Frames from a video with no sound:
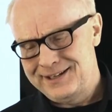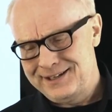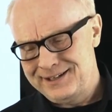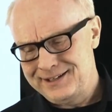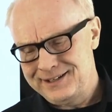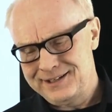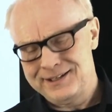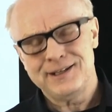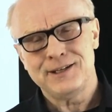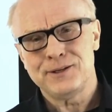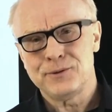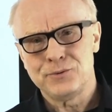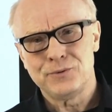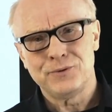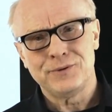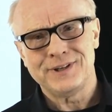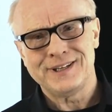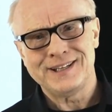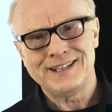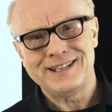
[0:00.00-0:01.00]
in
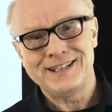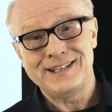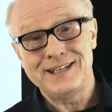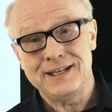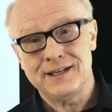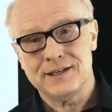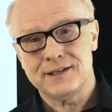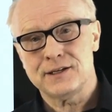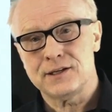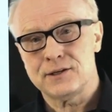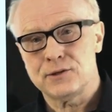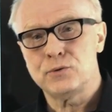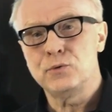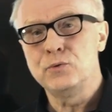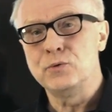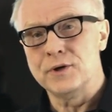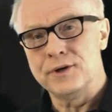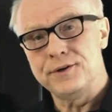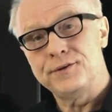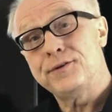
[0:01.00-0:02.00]
Richtung
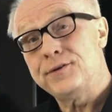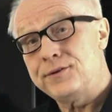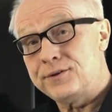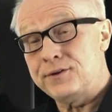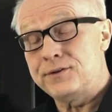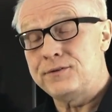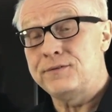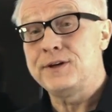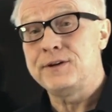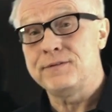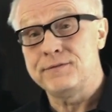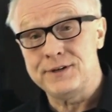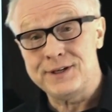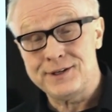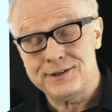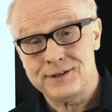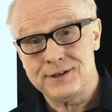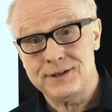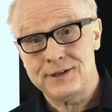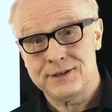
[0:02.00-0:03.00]
Diktatur. Es ist deswegen
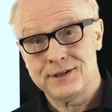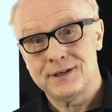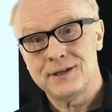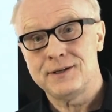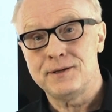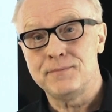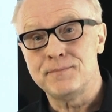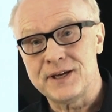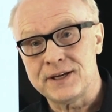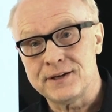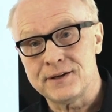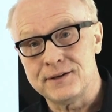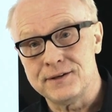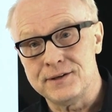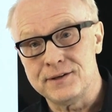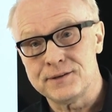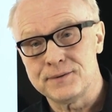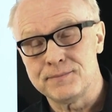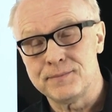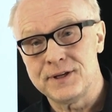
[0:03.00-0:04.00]
wichtig, die
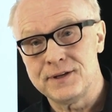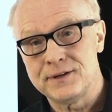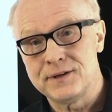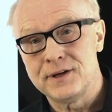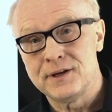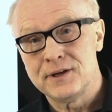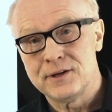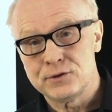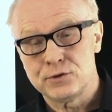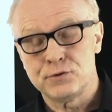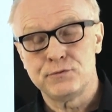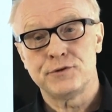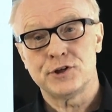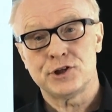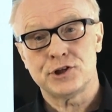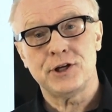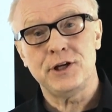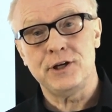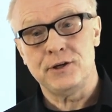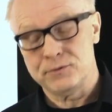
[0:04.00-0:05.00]
Mechanismen zu
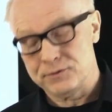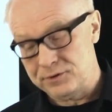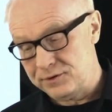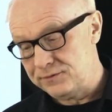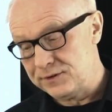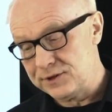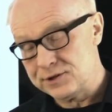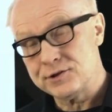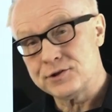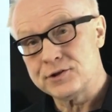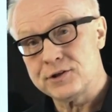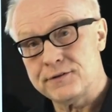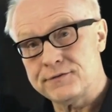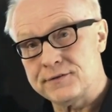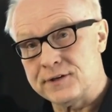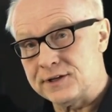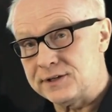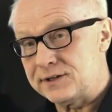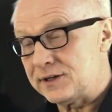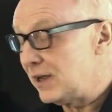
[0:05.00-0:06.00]
verstehen. Und die
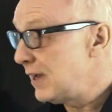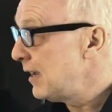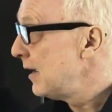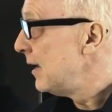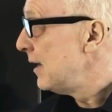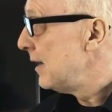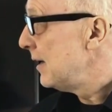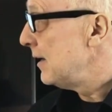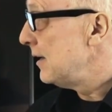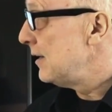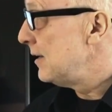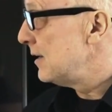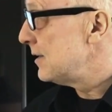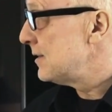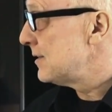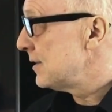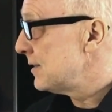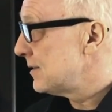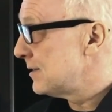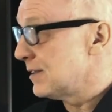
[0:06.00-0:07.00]
Wissenschaft hat da in
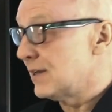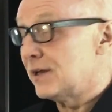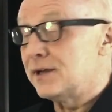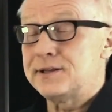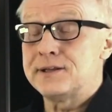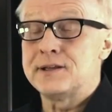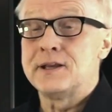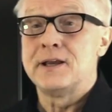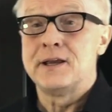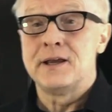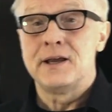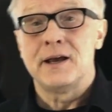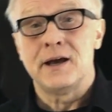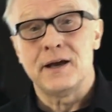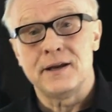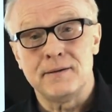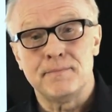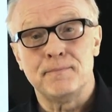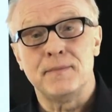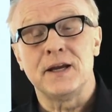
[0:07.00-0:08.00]
letzter Zeit
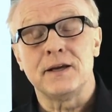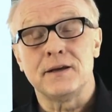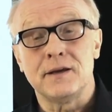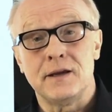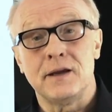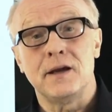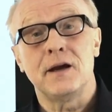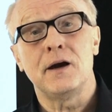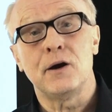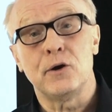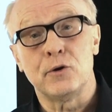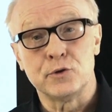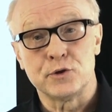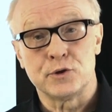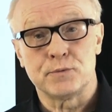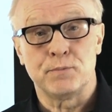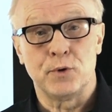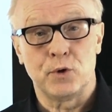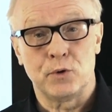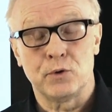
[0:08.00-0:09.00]
eine Menge
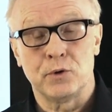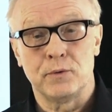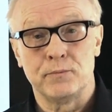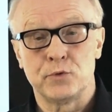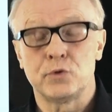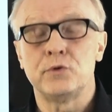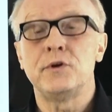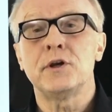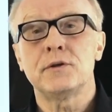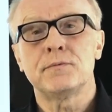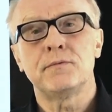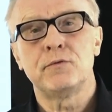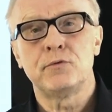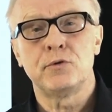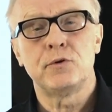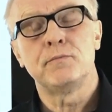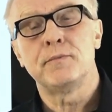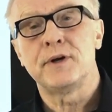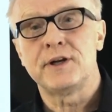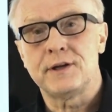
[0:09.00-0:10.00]
herausbekommen. Zunächst mal
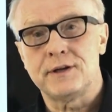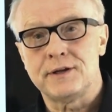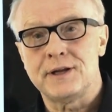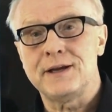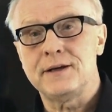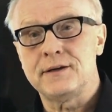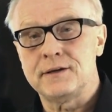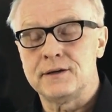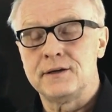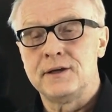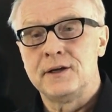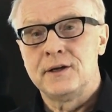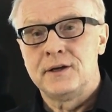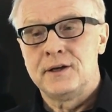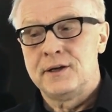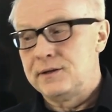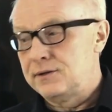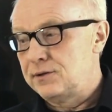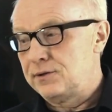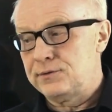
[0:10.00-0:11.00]
würde man ja denken,
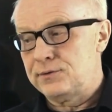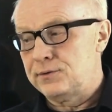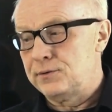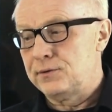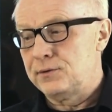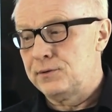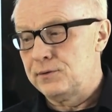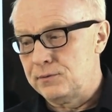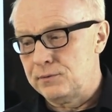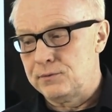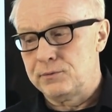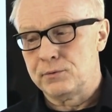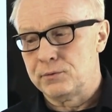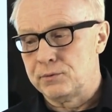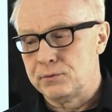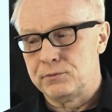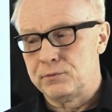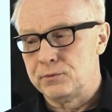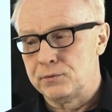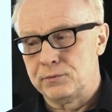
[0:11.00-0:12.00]
dass äh,
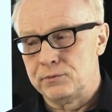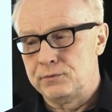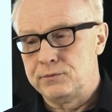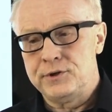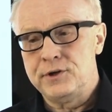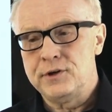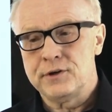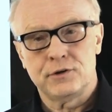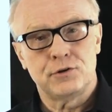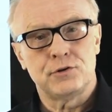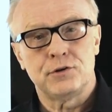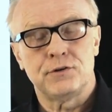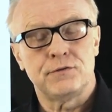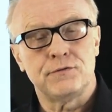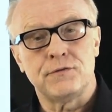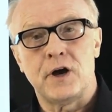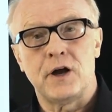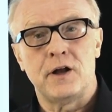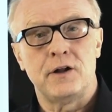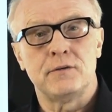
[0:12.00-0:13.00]
so, so, tierisches
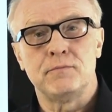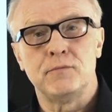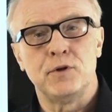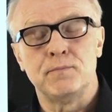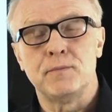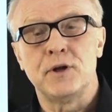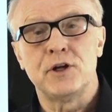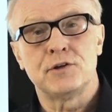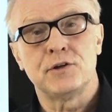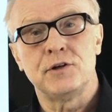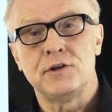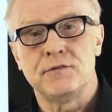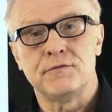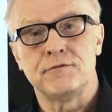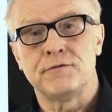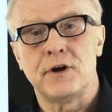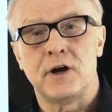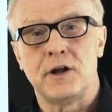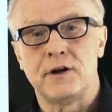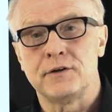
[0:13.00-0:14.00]
Verhalten mit menschlichem
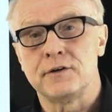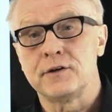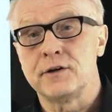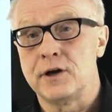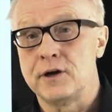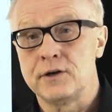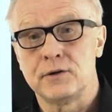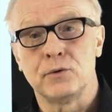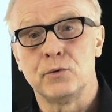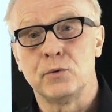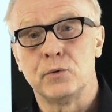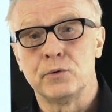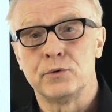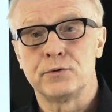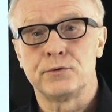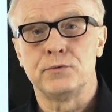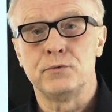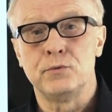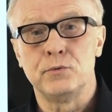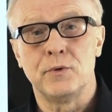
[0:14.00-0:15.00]
Verhalten keine
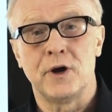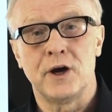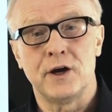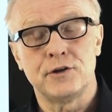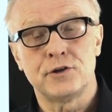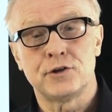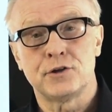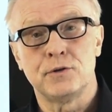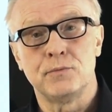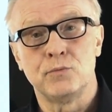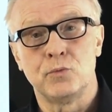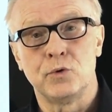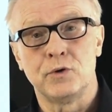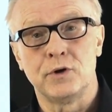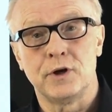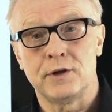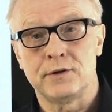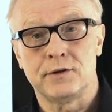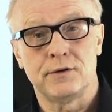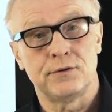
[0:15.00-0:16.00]
großen
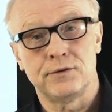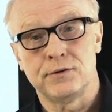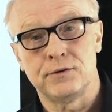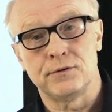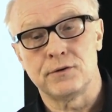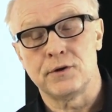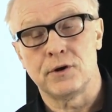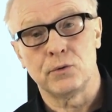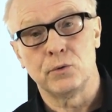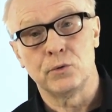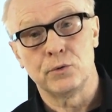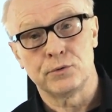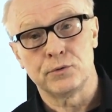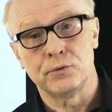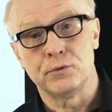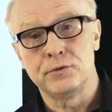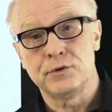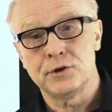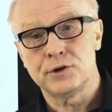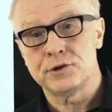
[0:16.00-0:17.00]
Übereinstimmungen hat, dass es da große
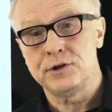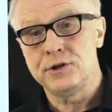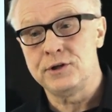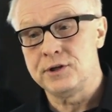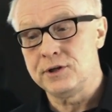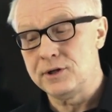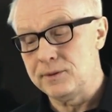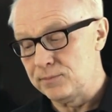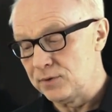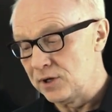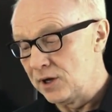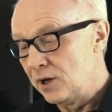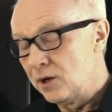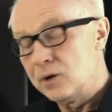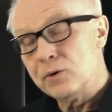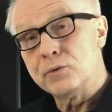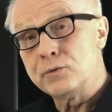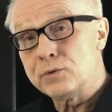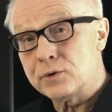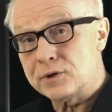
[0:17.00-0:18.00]
Unterschiede gibt.
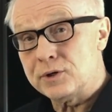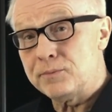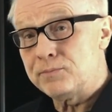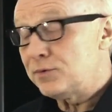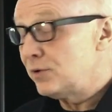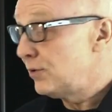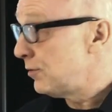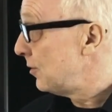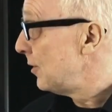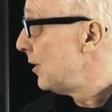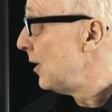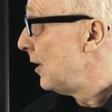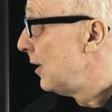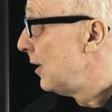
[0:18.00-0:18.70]
Und doch gibt es